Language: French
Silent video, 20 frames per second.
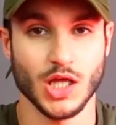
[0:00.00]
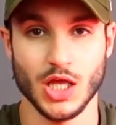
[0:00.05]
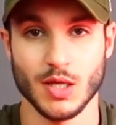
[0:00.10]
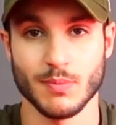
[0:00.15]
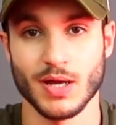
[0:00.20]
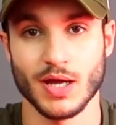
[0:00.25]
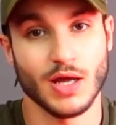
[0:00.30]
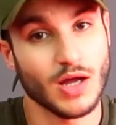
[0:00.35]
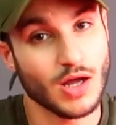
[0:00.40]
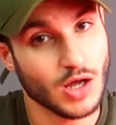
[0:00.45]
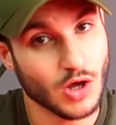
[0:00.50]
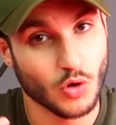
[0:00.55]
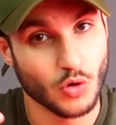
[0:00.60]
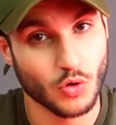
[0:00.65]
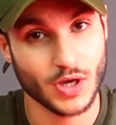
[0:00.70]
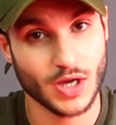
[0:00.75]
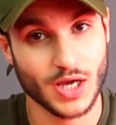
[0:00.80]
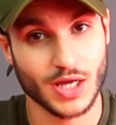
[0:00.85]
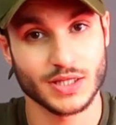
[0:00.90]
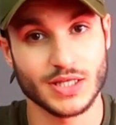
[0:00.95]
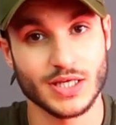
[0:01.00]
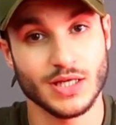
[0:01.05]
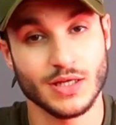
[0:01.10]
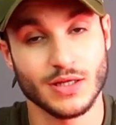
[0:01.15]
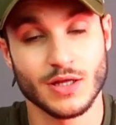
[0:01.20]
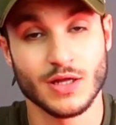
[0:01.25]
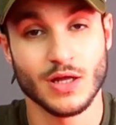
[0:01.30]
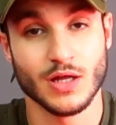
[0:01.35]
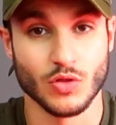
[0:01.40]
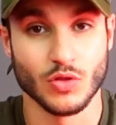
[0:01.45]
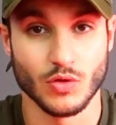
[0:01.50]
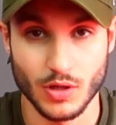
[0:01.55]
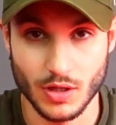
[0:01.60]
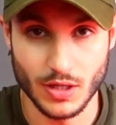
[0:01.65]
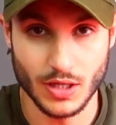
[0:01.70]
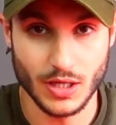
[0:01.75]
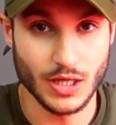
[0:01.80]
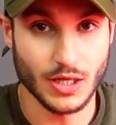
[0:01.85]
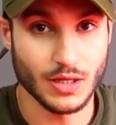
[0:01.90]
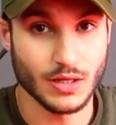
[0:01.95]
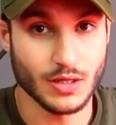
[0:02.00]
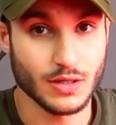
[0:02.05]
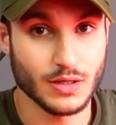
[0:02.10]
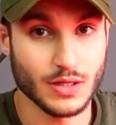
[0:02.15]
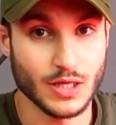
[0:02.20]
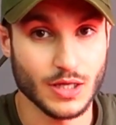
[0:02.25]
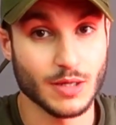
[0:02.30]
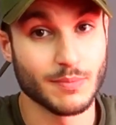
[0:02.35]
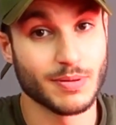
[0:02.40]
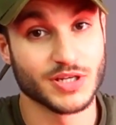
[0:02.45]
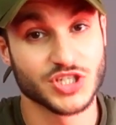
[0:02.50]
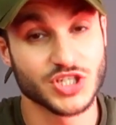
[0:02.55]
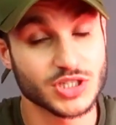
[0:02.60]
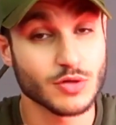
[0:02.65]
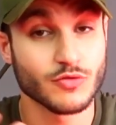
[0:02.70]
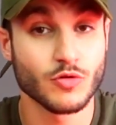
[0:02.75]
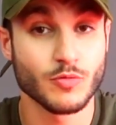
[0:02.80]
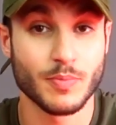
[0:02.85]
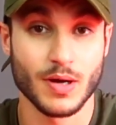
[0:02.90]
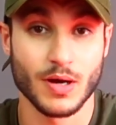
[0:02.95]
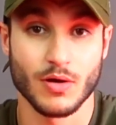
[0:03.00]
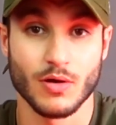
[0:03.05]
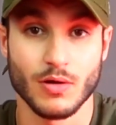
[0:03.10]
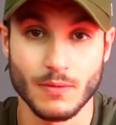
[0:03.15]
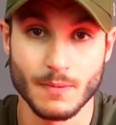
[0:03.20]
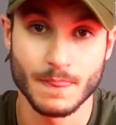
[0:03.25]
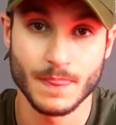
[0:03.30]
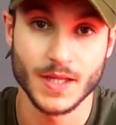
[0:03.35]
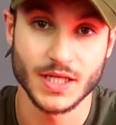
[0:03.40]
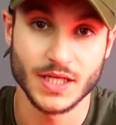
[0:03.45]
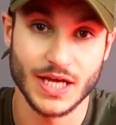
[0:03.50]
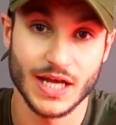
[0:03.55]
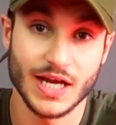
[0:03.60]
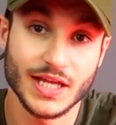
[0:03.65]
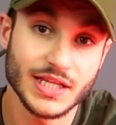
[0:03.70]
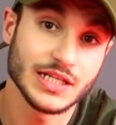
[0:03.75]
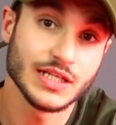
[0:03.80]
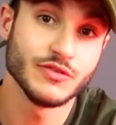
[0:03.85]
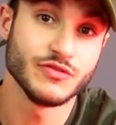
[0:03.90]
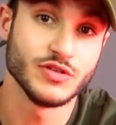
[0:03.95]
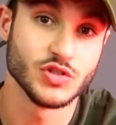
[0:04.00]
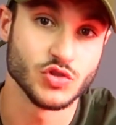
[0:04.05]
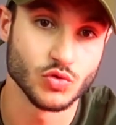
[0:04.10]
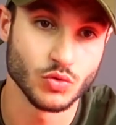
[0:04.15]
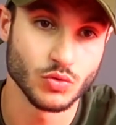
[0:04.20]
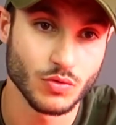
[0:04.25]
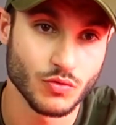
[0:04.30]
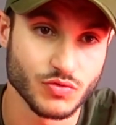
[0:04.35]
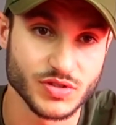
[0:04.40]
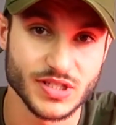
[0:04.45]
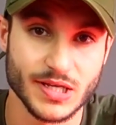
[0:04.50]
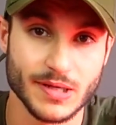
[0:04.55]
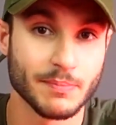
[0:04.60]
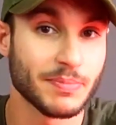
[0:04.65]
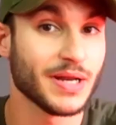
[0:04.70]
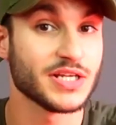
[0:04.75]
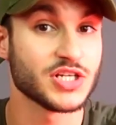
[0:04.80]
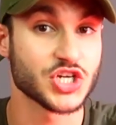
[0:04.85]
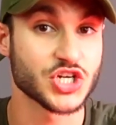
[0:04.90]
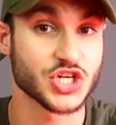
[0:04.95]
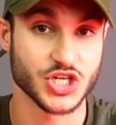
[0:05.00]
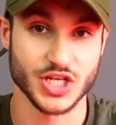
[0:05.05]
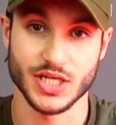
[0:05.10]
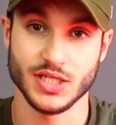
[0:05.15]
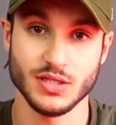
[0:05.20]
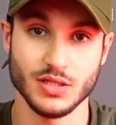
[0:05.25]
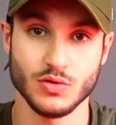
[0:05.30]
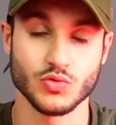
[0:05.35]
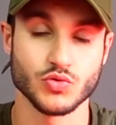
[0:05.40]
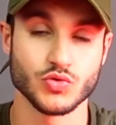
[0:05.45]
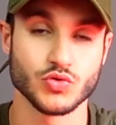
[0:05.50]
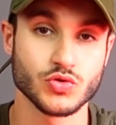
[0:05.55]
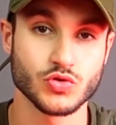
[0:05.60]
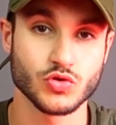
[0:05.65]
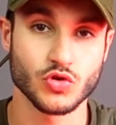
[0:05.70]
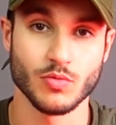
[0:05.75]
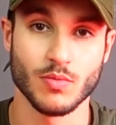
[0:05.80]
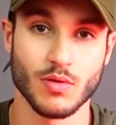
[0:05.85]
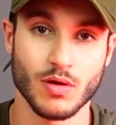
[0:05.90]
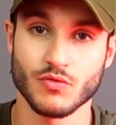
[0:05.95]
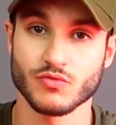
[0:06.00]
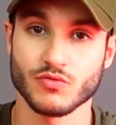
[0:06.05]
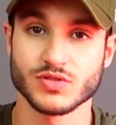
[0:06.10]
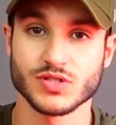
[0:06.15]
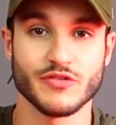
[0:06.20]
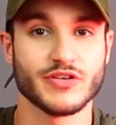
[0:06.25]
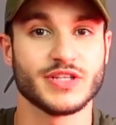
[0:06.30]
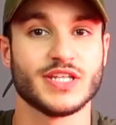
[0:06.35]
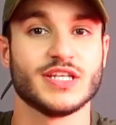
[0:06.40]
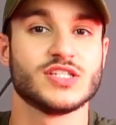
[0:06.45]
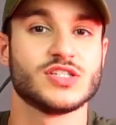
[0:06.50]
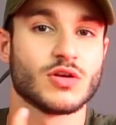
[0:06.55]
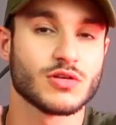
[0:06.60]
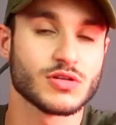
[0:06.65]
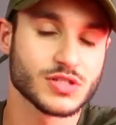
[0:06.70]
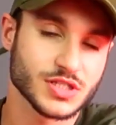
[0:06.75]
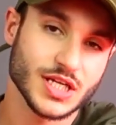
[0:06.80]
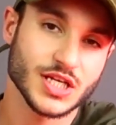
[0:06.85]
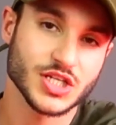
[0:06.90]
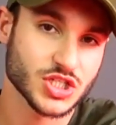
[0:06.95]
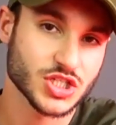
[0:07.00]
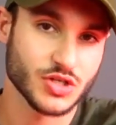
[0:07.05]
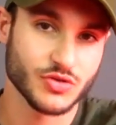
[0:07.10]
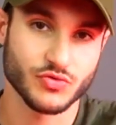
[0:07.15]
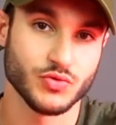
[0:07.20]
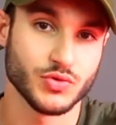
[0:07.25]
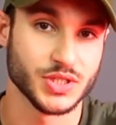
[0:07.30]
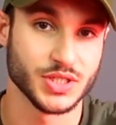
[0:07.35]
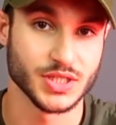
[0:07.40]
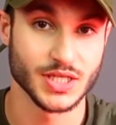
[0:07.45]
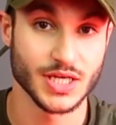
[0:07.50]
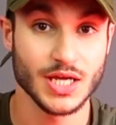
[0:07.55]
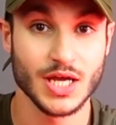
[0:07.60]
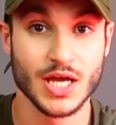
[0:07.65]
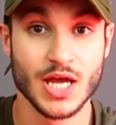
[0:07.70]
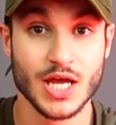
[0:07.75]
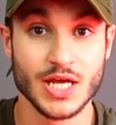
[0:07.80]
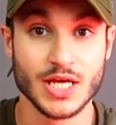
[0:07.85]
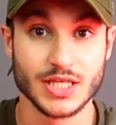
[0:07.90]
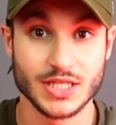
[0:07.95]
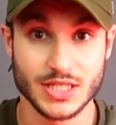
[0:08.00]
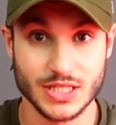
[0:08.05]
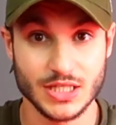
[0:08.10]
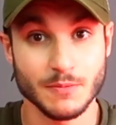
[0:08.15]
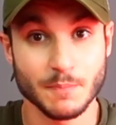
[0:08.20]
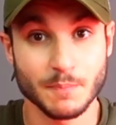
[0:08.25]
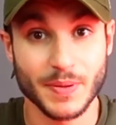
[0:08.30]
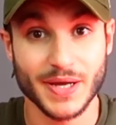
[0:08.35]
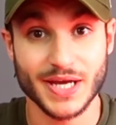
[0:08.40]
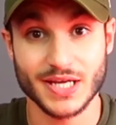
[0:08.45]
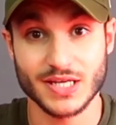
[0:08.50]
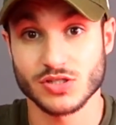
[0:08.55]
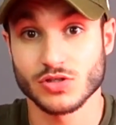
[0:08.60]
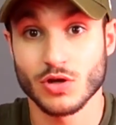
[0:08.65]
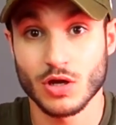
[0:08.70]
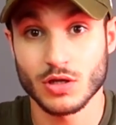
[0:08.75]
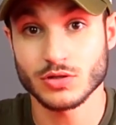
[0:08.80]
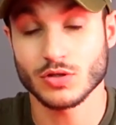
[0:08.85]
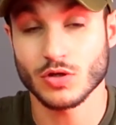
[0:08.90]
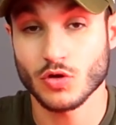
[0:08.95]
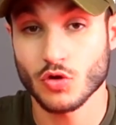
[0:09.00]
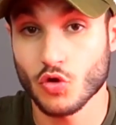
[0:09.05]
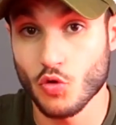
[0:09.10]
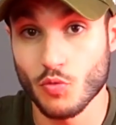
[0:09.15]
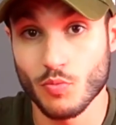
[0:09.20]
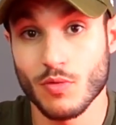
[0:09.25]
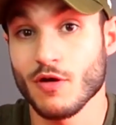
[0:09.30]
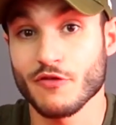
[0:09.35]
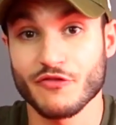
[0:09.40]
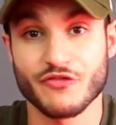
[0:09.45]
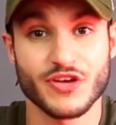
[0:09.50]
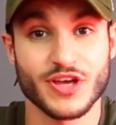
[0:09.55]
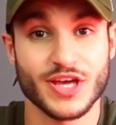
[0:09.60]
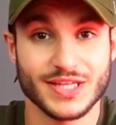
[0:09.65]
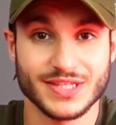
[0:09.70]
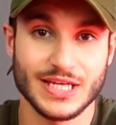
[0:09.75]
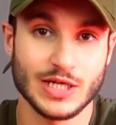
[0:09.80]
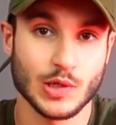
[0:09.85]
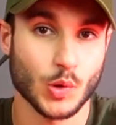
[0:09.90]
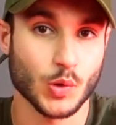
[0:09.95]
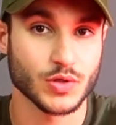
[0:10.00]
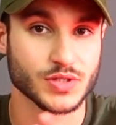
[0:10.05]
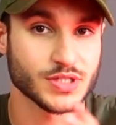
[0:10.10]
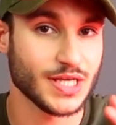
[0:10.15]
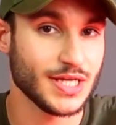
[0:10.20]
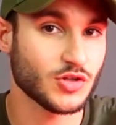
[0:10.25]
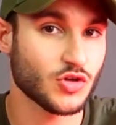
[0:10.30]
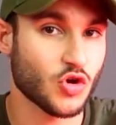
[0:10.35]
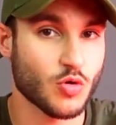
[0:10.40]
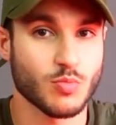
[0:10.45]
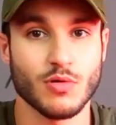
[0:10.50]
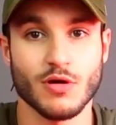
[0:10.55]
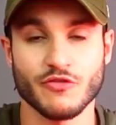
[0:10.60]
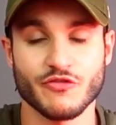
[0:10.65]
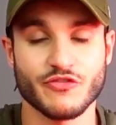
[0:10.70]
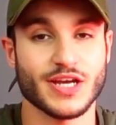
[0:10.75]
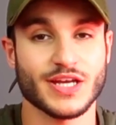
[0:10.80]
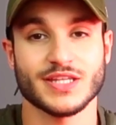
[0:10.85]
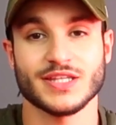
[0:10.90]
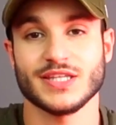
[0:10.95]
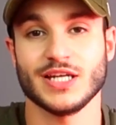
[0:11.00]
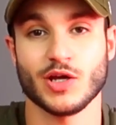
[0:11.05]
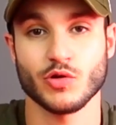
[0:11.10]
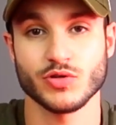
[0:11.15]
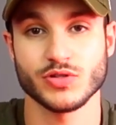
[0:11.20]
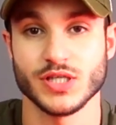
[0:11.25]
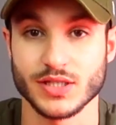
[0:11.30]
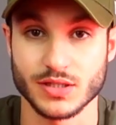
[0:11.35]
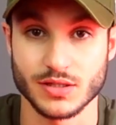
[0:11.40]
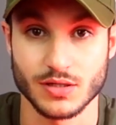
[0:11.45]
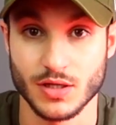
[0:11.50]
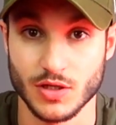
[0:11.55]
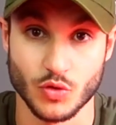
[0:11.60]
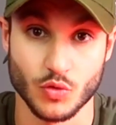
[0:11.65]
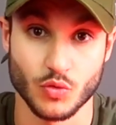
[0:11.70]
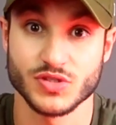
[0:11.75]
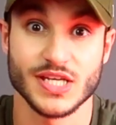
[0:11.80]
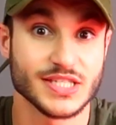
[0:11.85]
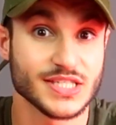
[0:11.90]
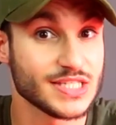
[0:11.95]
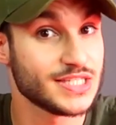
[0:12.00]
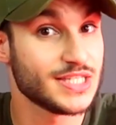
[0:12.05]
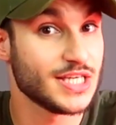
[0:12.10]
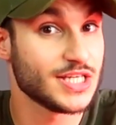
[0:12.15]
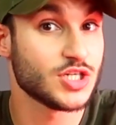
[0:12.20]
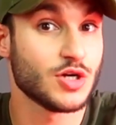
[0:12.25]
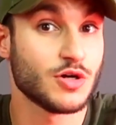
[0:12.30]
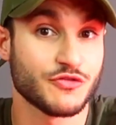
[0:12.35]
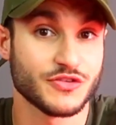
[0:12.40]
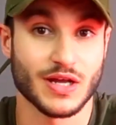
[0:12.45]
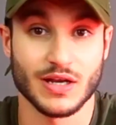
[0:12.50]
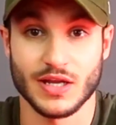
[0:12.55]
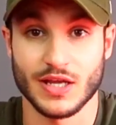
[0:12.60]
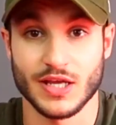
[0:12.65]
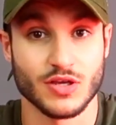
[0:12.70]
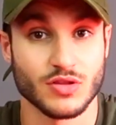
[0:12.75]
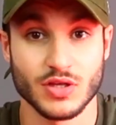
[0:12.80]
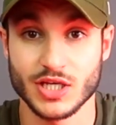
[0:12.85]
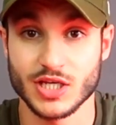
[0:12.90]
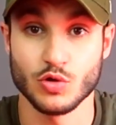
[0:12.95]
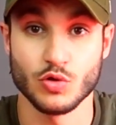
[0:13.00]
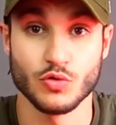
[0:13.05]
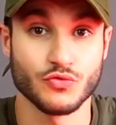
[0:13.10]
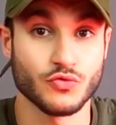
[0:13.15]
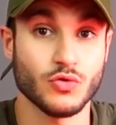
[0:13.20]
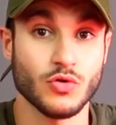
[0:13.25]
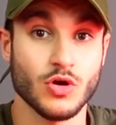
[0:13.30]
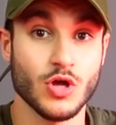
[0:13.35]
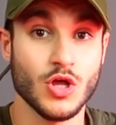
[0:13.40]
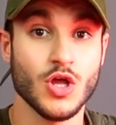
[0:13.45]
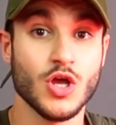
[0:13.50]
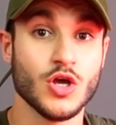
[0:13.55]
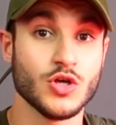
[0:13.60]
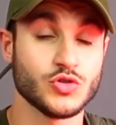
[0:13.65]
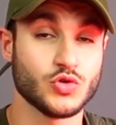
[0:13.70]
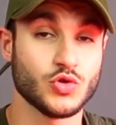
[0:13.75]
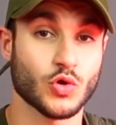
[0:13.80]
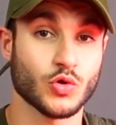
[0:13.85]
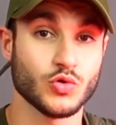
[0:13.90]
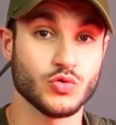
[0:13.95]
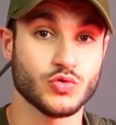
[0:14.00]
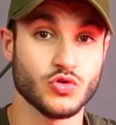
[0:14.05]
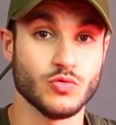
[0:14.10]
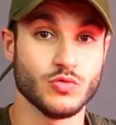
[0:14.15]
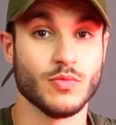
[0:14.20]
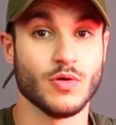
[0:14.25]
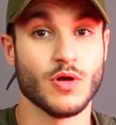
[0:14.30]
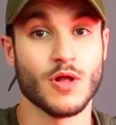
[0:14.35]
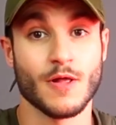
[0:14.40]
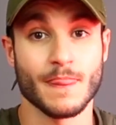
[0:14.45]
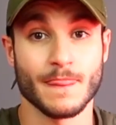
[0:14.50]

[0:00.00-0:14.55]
Eh ben, regardez, eh ben, dites à vos parents qu'à la télévision, vous avez plein de chaînes où justement vous avez des anciens chefs cuisiniers qui présente comment faire telle recette, comment faire telle recette. Donc ça existe déjà au final. Il y en a qui le font sur YouTube.